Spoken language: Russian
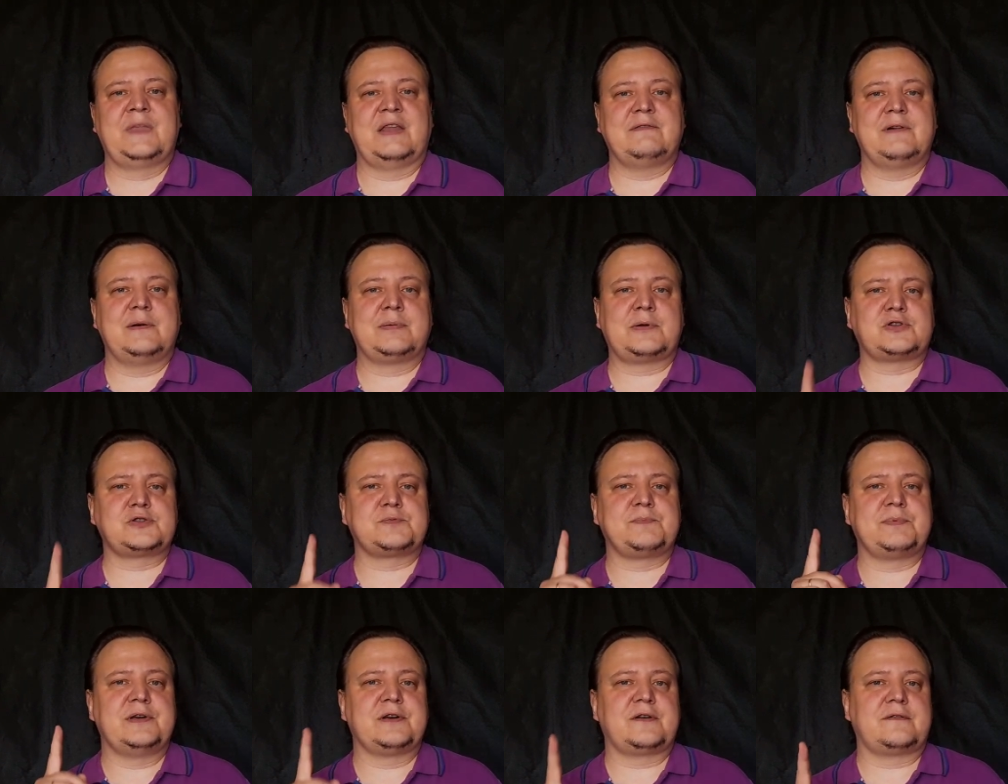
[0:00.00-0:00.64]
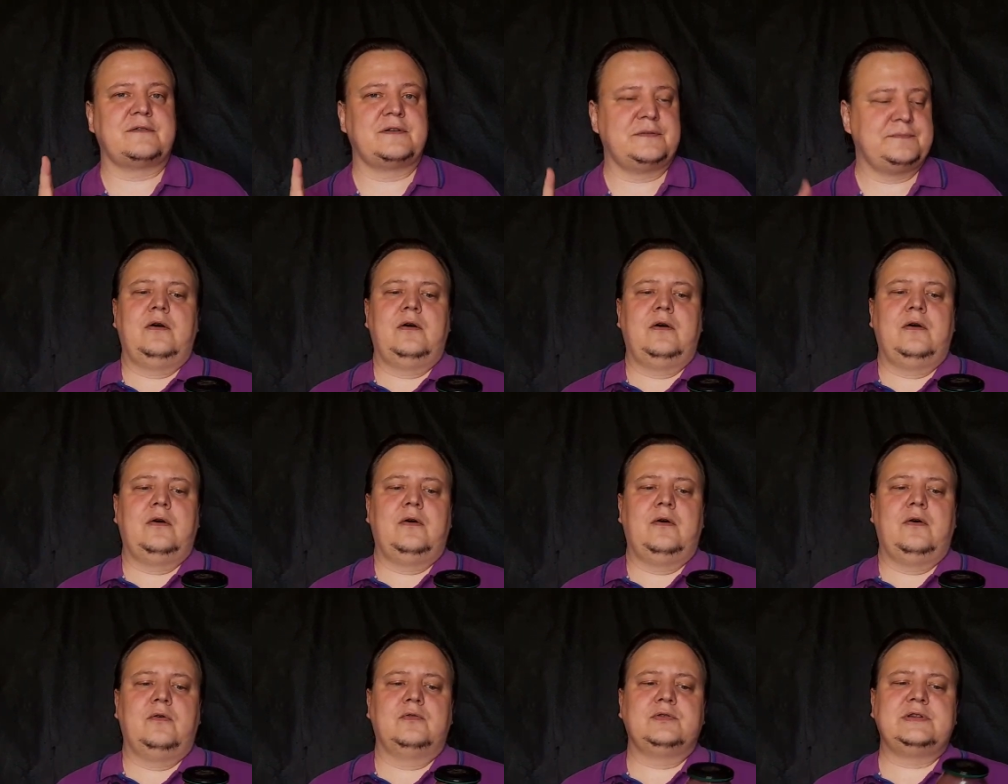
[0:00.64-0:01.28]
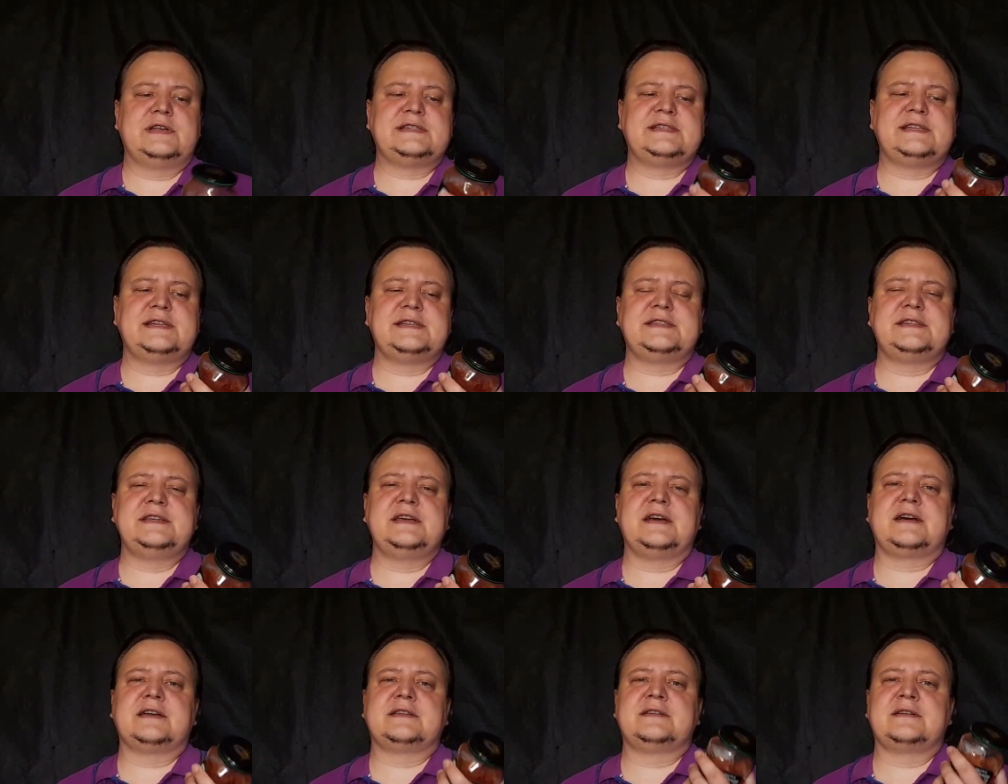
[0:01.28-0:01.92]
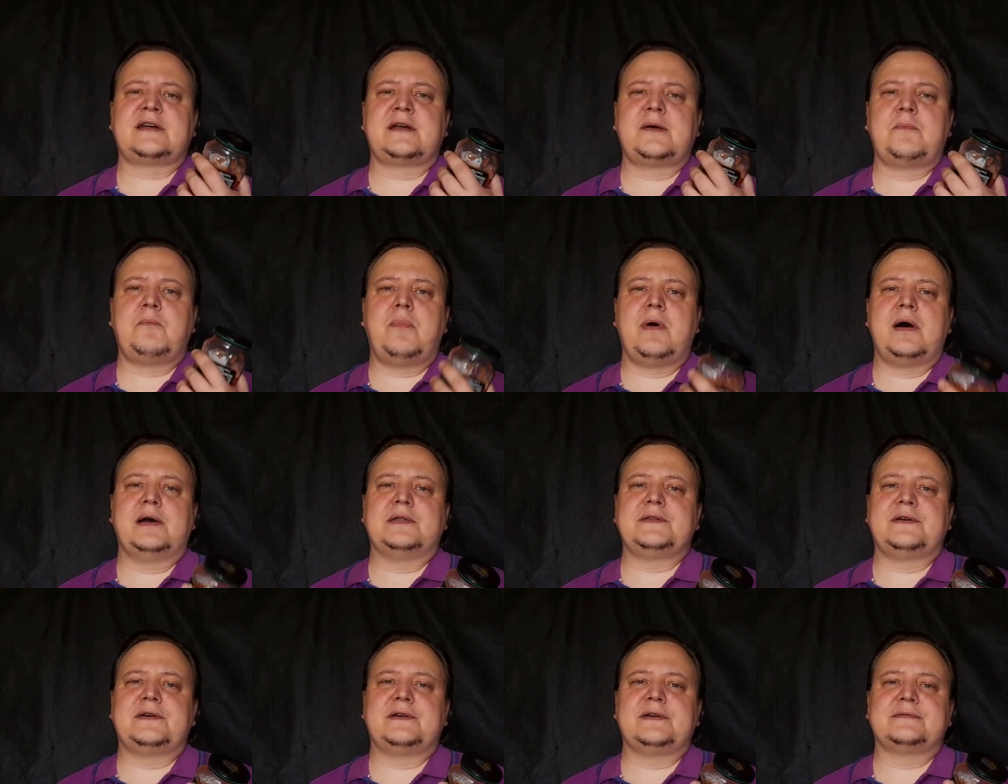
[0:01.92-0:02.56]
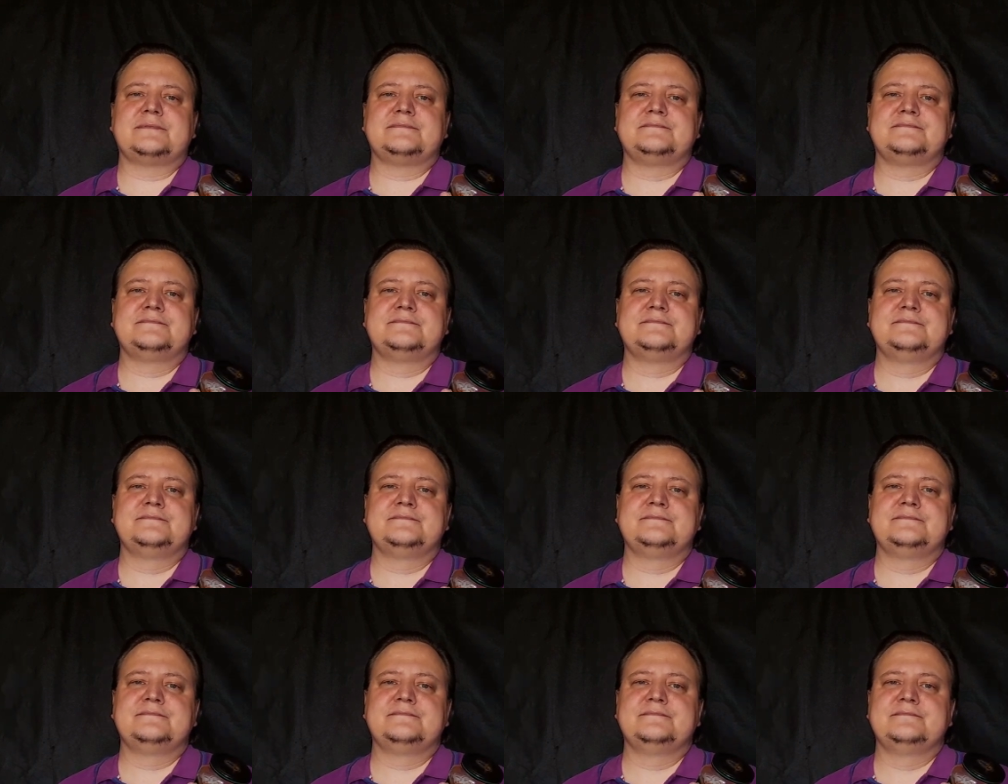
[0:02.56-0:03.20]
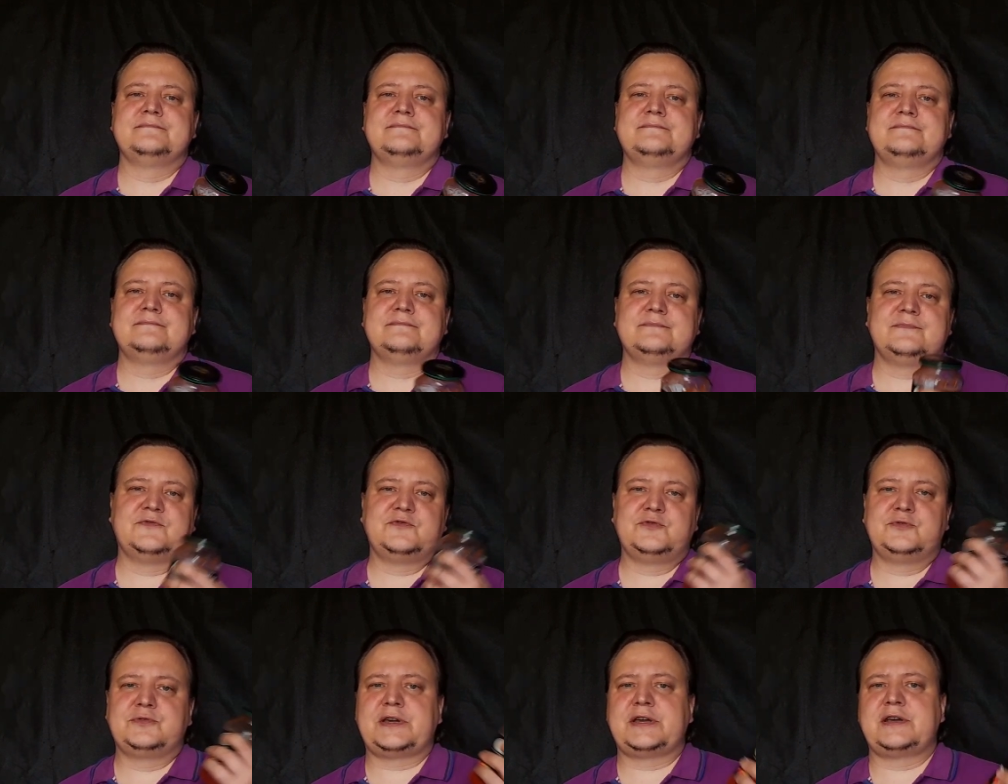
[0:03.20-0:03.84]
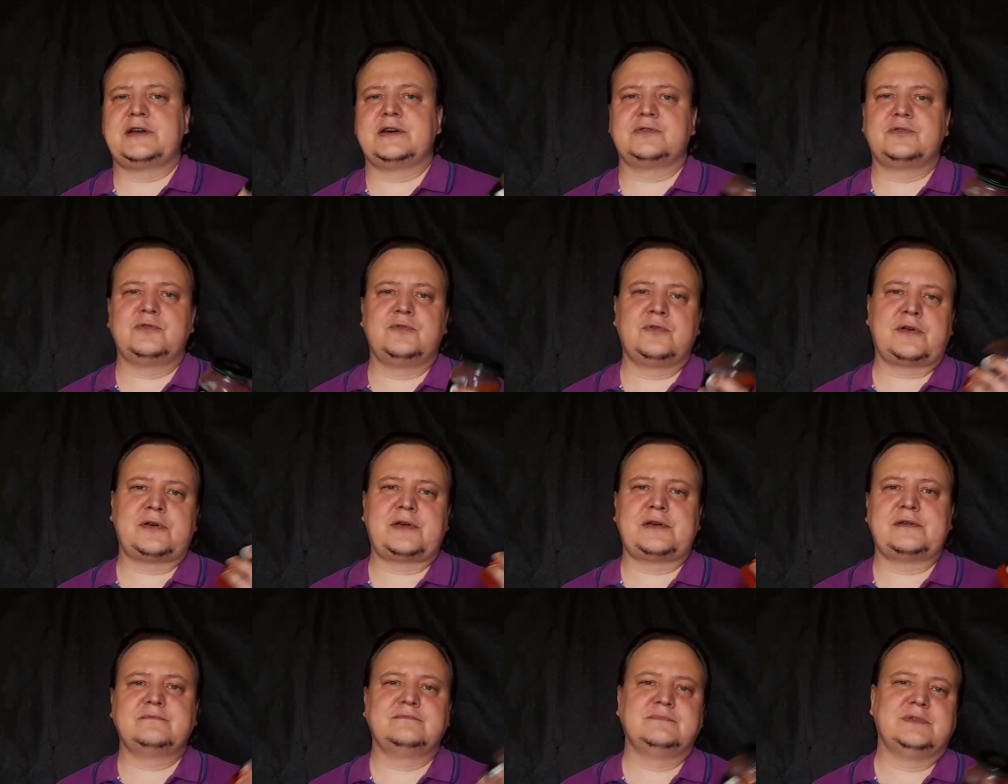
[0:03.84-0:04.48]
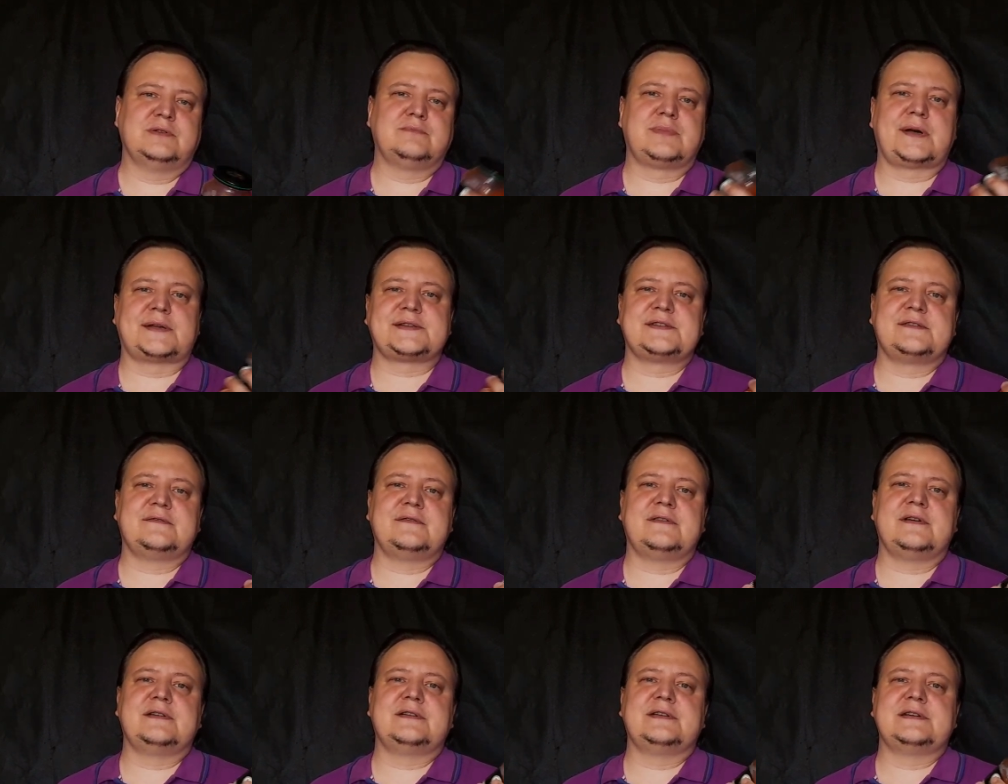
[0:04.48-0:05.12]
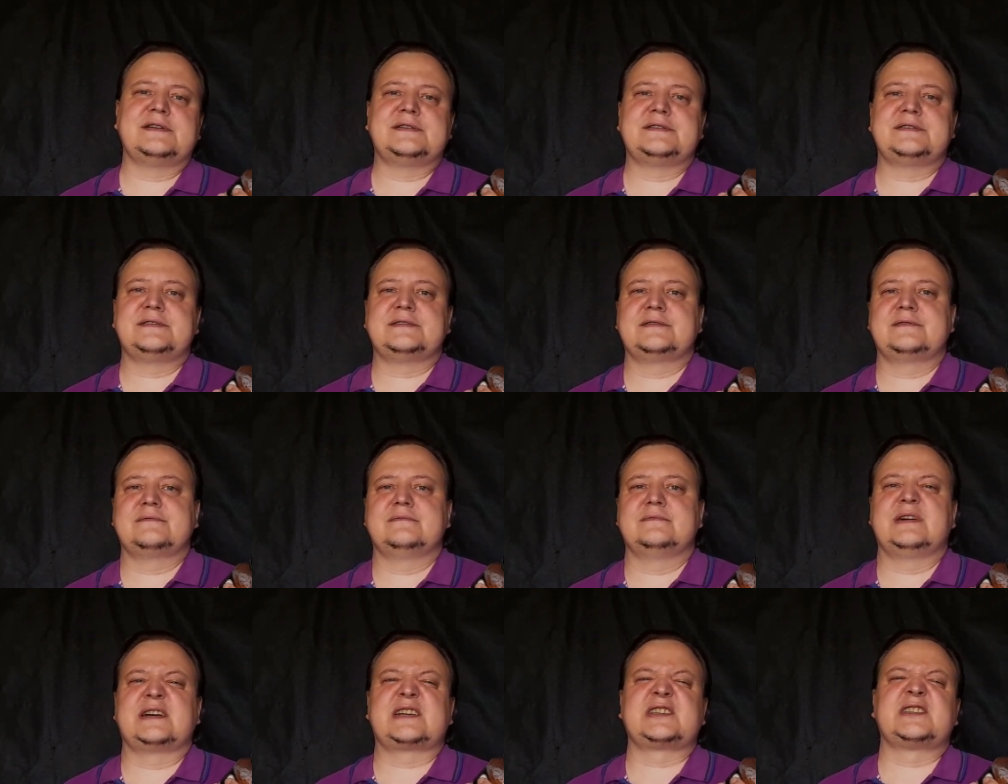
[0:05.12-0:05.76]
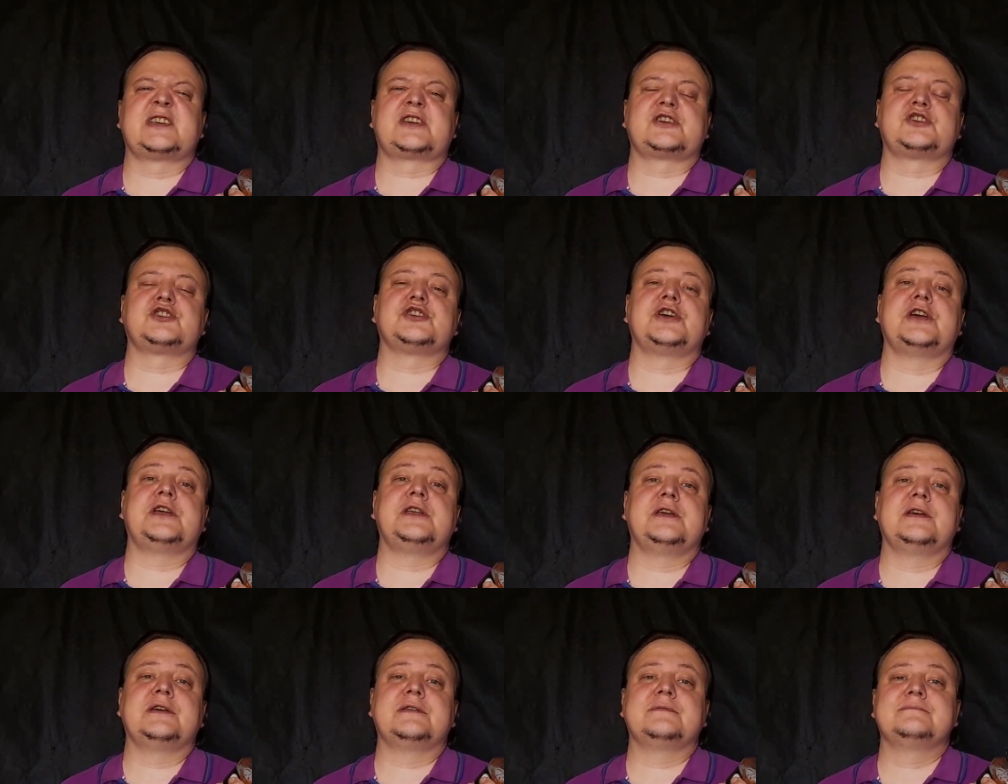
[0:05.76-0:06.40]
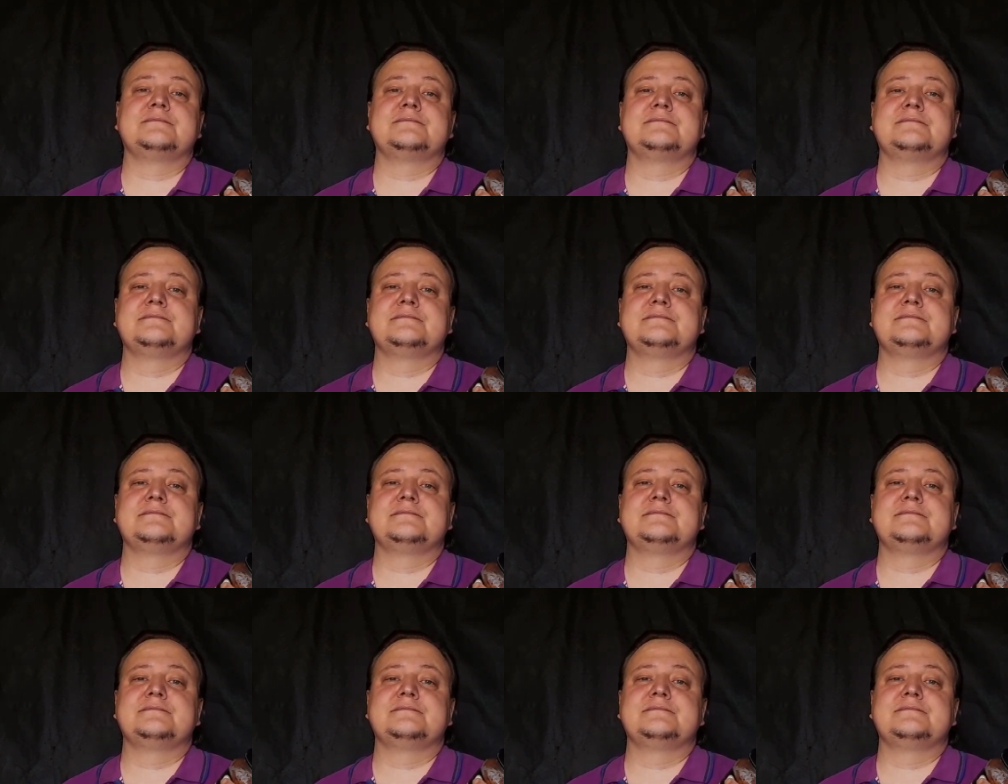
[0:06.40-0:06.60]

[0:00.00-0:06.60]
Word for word: Вопрос первый. У нас есть некоторая банка, внутри которой образовалось разрежение.